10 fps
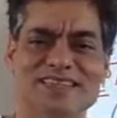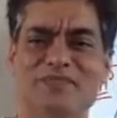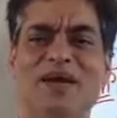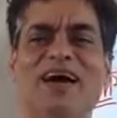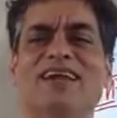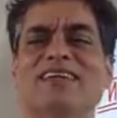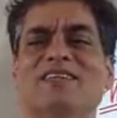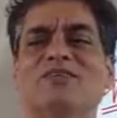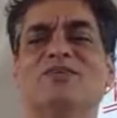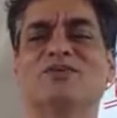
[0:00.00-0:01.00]
इसे प्यार
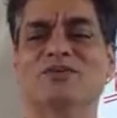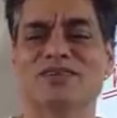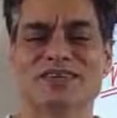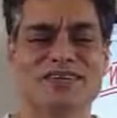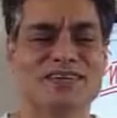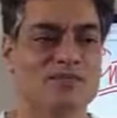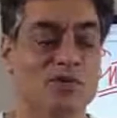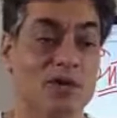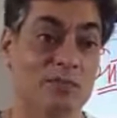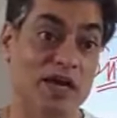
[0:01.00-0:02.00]
करती हो
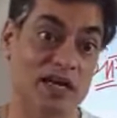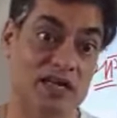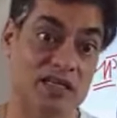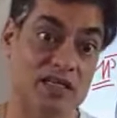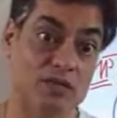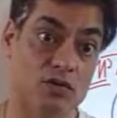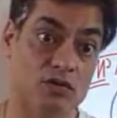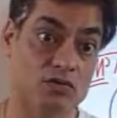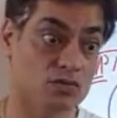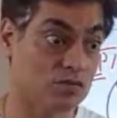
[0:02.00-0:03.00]
बोले प्यार करती है
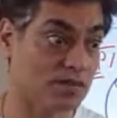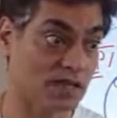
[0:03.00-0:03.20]
तो तू